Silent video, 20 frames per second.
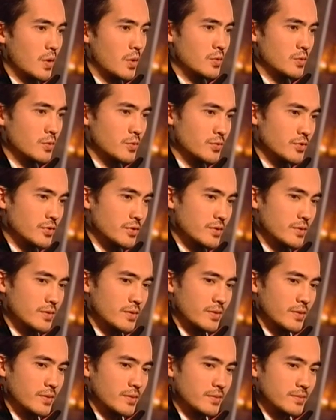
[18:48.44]
Он учит,
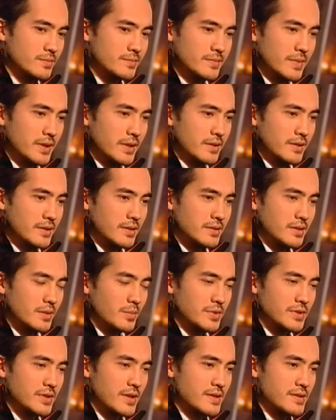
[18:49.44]
но
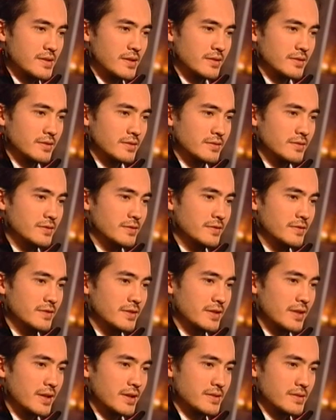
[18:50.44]
я бы сказал, это
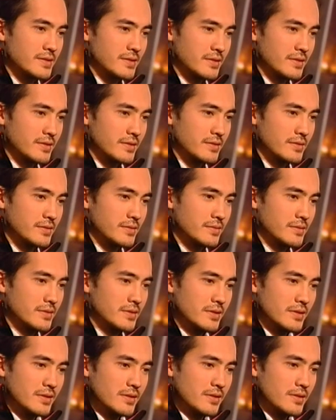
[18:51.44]
две разные
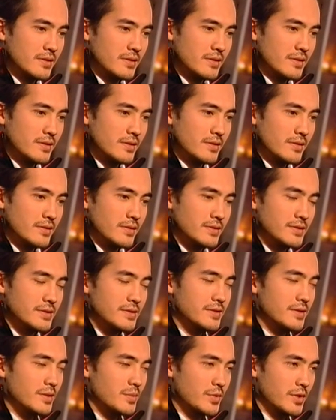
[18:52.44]

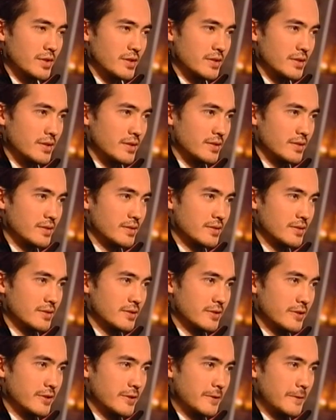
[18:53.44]
системы игры.
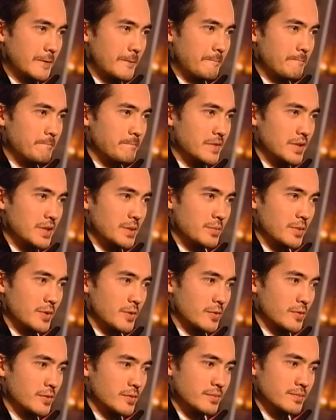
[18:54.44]
И
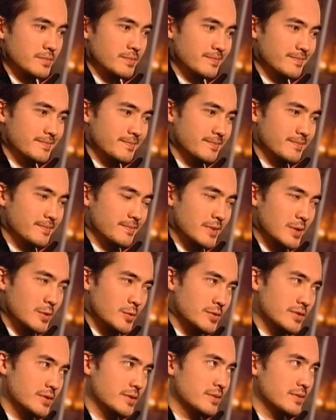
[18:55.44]
порой
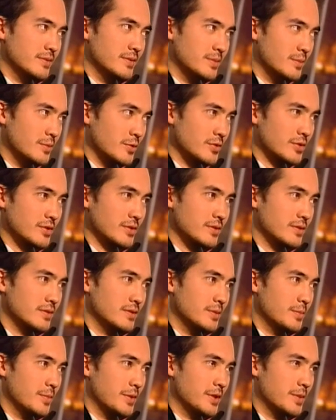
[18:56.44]
люди
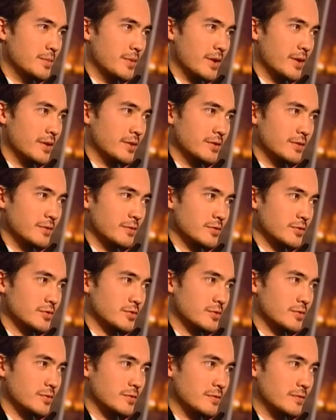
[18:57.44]
немножко не понимают того,
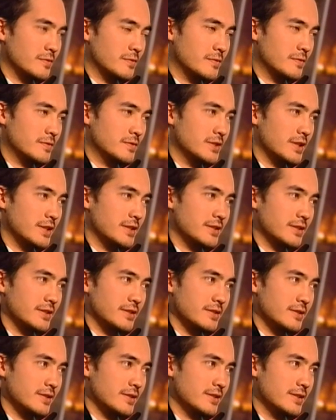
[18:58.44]
что в
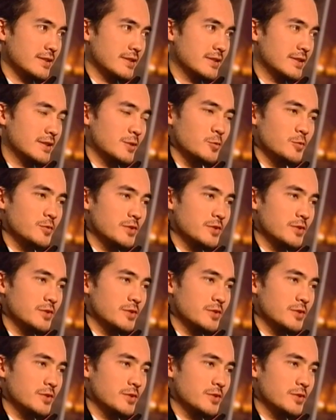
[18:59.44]
театре ты